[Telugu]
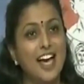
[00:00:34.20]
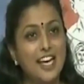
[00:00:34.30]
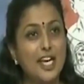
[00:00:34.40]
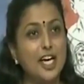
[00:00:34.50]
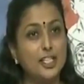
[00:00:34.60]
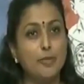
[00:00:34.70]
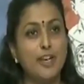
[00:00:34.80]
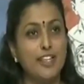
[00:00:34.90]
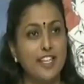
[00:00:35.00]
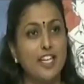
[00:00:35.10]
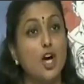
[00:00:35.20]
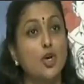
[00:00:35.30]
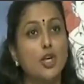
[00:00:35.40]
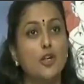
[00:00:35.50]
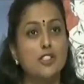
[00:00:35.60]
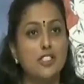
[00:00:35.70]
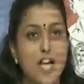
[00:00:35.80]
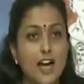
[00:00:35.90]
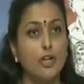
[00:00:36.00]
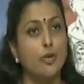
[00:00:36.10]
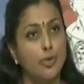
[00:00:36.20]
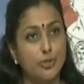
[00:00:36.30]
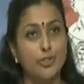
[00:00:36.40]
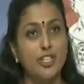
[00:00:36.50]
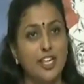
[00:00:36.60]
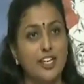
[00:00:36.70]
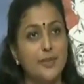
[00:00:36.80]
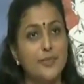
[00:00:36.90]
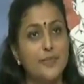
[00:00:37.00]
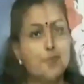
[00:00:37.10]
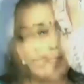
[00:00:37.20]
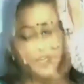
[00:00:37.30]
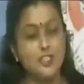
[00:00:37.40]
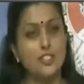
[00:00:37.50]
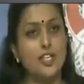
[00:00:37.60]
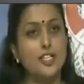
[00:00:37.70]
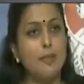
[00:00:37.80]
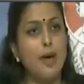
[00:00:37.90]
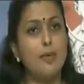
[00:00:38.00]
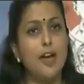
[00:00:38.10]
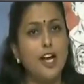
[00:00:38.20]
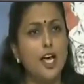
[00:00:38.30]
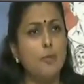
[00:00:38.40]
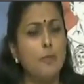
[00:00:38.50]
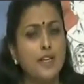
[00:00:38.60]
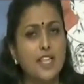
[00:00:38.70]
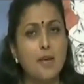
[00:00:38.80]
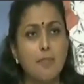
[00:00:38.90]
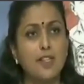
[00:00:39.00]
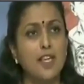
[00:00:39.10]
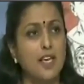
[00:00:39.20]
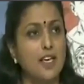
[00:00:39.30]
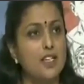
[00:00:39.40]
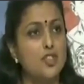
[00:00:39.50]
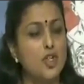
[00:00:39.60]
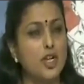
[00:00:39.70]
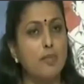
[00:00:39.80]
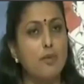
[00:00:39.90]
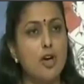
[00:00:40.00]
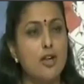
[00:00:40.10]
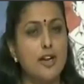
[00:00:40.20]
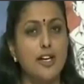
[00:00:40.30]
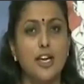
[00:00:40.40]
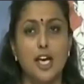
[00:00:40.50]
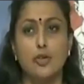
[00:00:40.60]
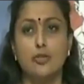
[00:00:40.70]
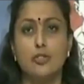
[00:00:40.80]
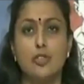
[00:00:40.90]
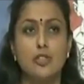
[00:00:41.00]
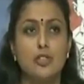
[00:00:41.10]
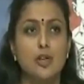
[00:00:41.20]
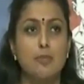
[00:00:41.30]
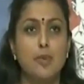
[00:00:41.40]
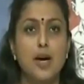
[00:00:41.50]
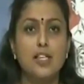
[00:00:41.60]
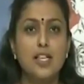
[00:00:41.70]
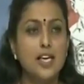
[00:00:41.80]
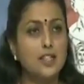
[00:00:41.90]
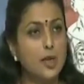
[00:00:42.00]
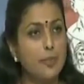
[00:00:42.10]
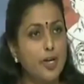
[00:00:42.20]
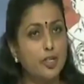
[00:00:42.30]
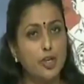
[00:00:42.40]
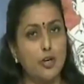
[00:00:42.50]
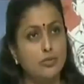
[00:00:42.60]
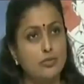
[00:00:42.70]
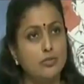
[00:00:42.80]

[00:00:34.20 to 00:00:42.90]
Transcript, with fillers: ఆయనకు అర్థమైంది కౌంట్ డౌన్ స్టార్ట్ అవబోతుంది అని చంద్రబాబు నాయుడు గారు పదే పదే జగన్మోహన్ రెడ్డి గారు పాదయాత్ర పేరుతో